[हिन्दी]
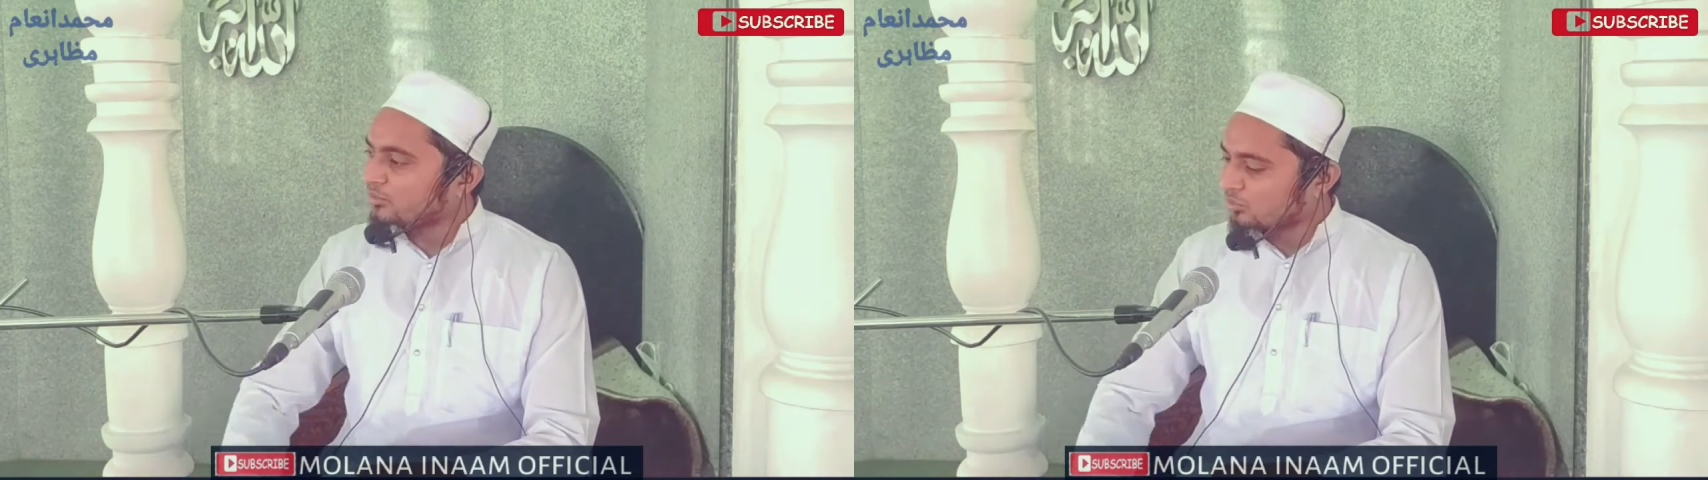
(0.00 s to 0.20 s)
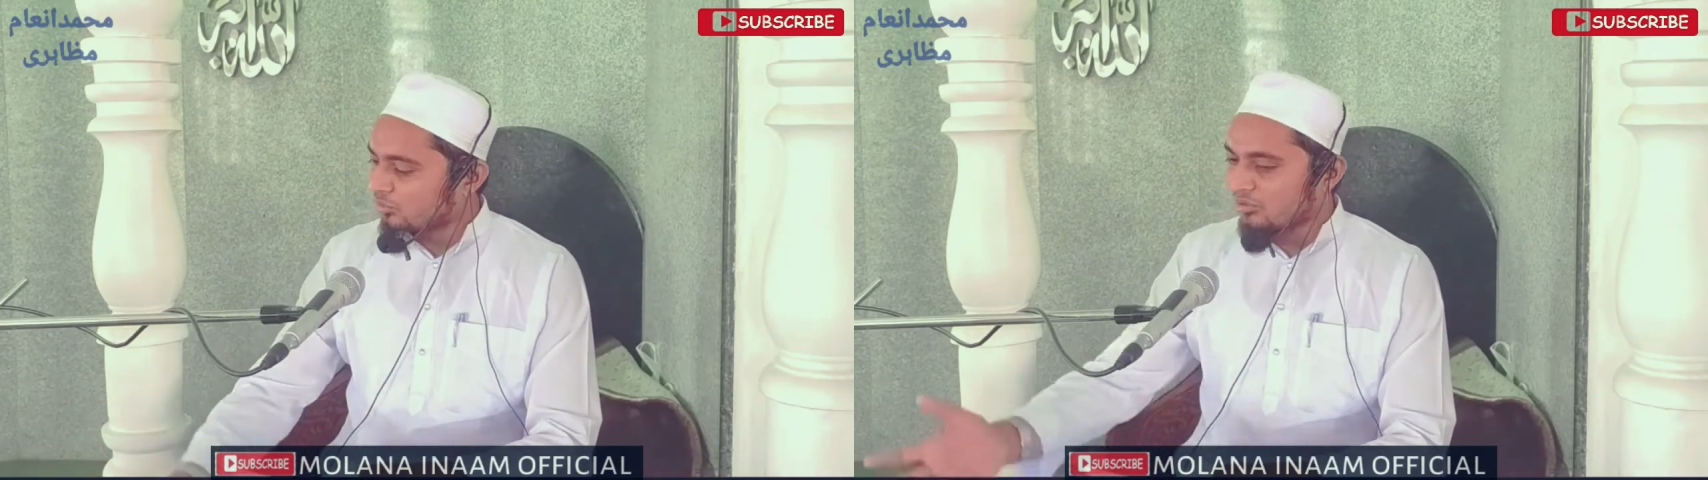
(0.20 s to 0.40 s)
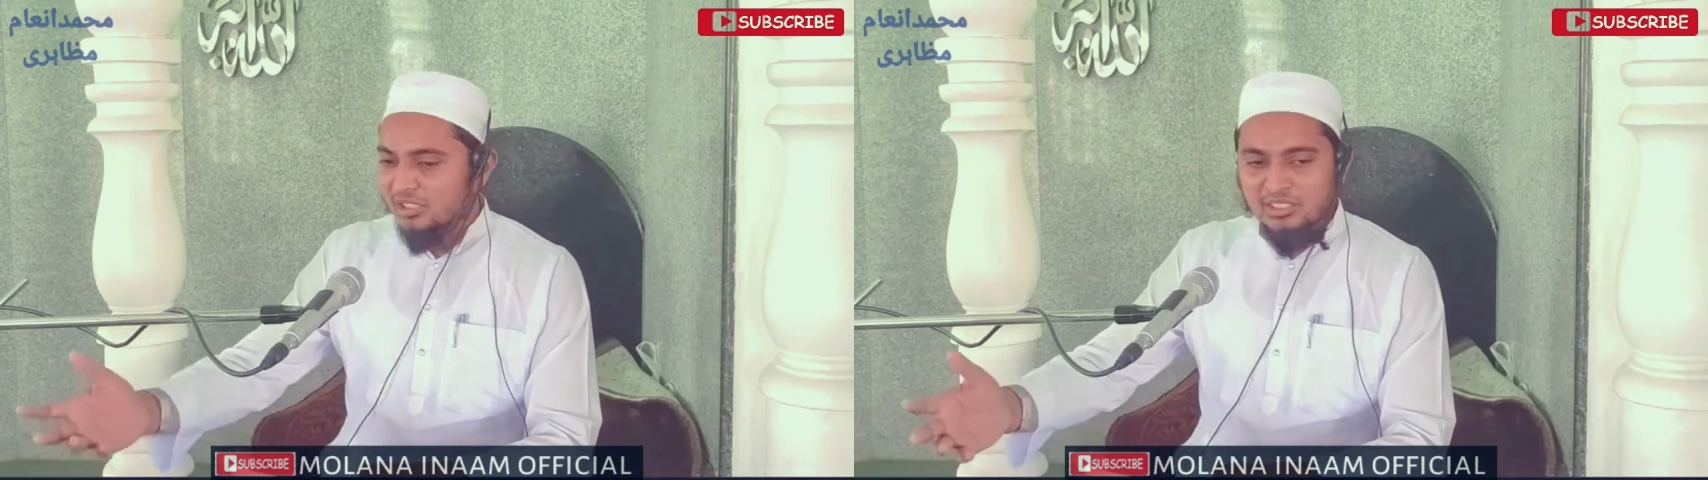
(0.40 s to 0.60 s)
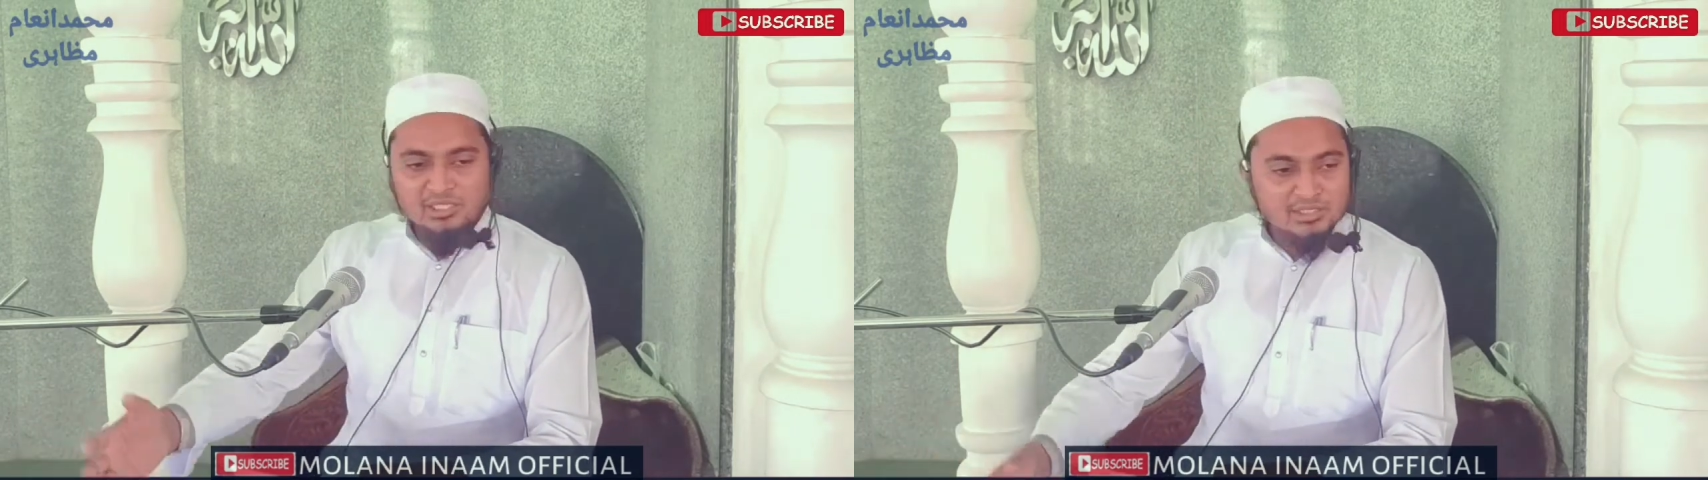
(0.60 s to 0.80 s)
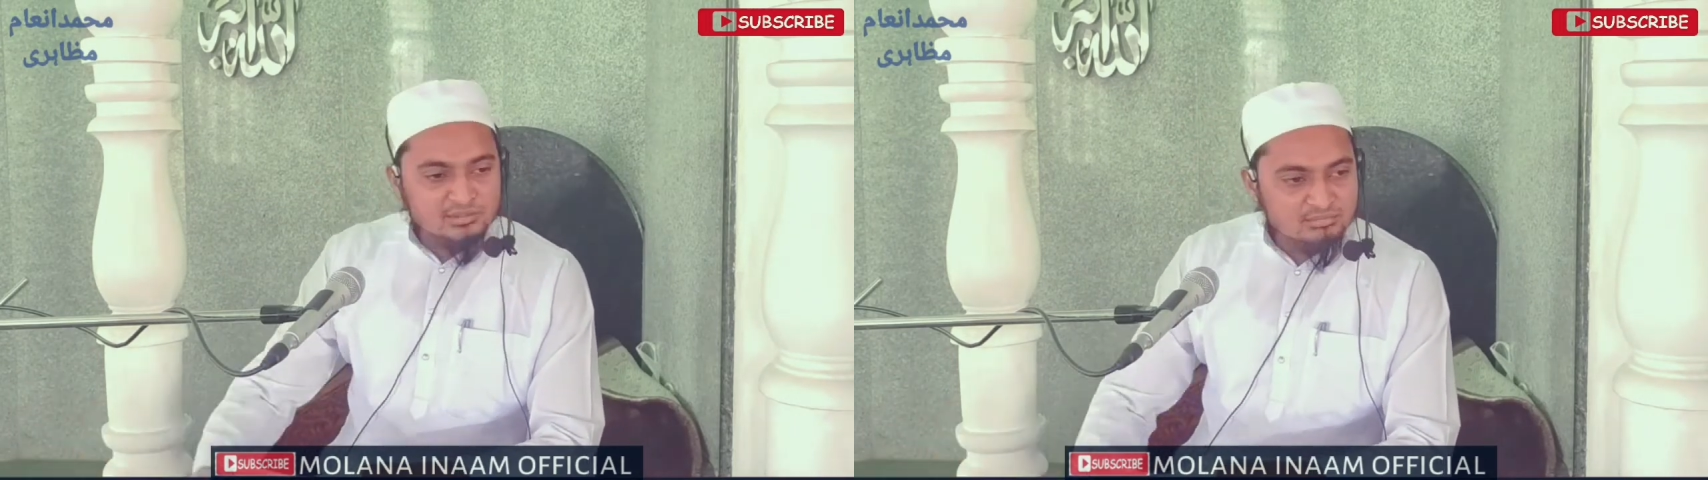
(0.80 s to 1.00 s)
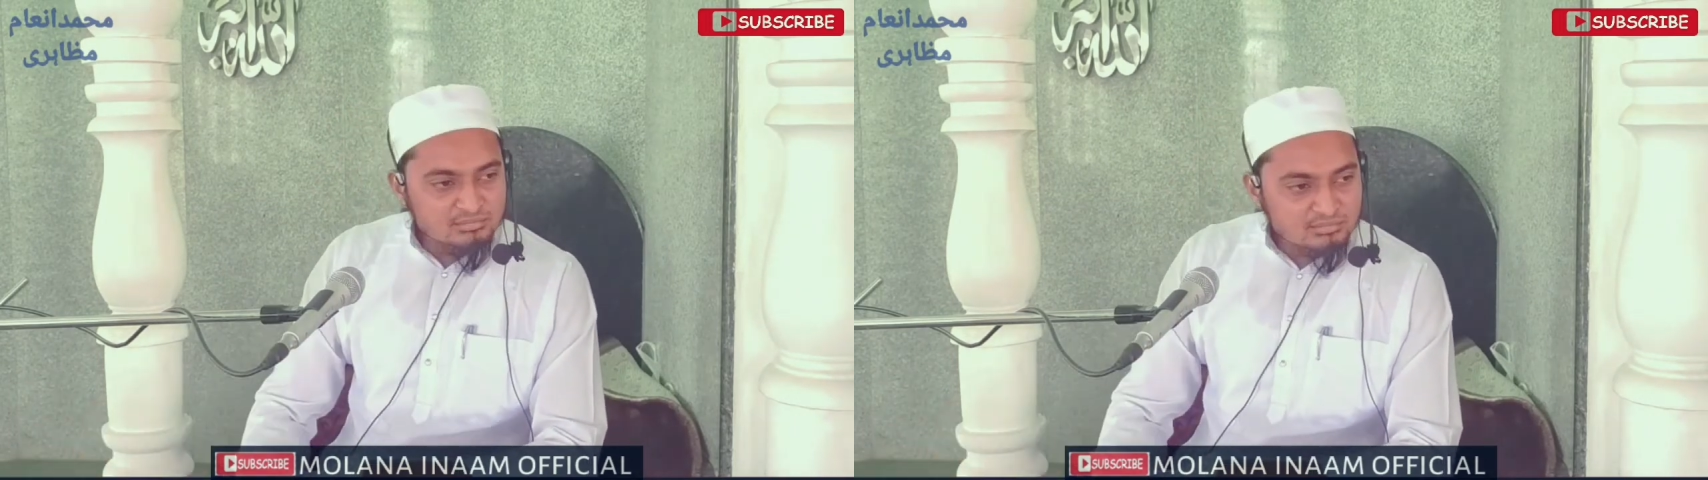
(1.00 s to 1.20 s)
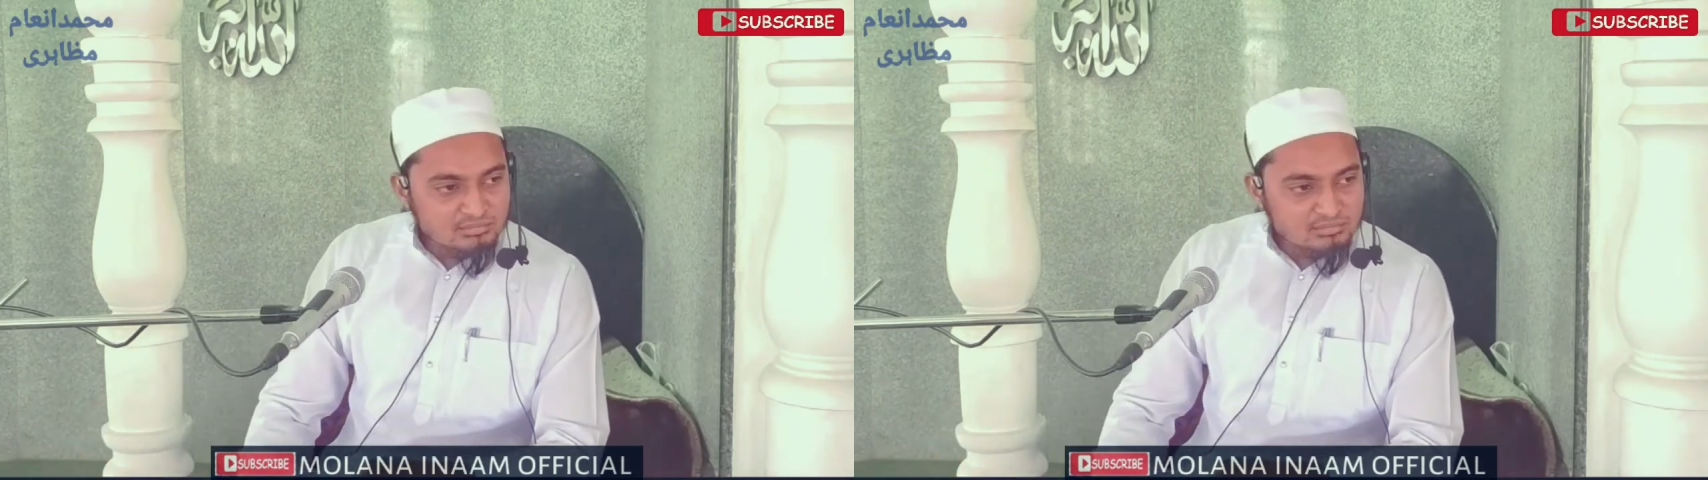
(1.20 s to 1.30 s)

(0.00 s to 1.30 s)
उसको कोई डर ही नहीं है